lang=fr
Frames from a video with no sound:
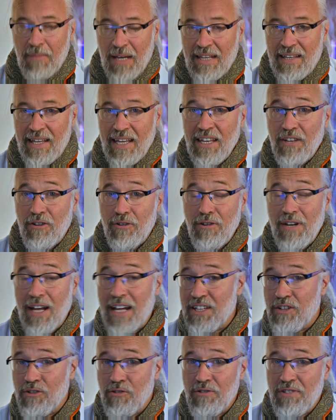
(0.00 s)
Mais dès que
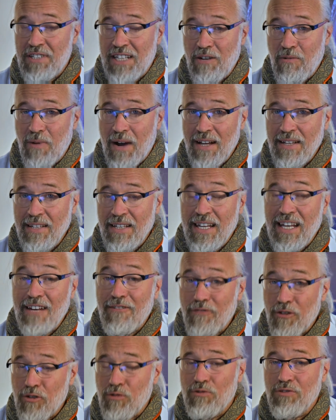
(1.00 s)
l'un des deux s'éloigne, il
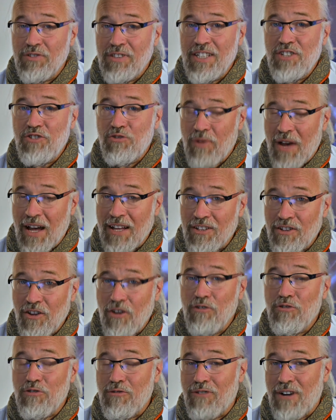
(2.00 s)
faut compter sur un
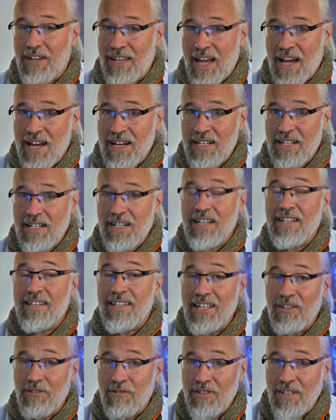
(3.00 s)
temps de voyage
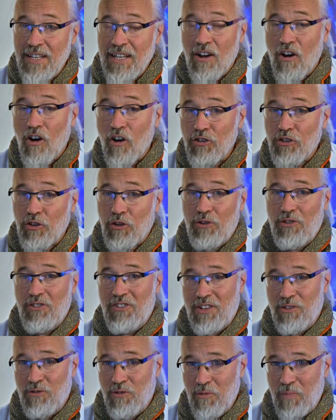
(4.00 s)
des données entre
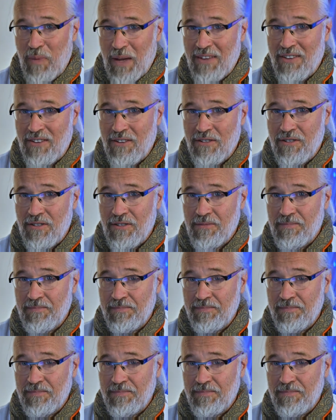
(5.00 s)
ces deux personnes.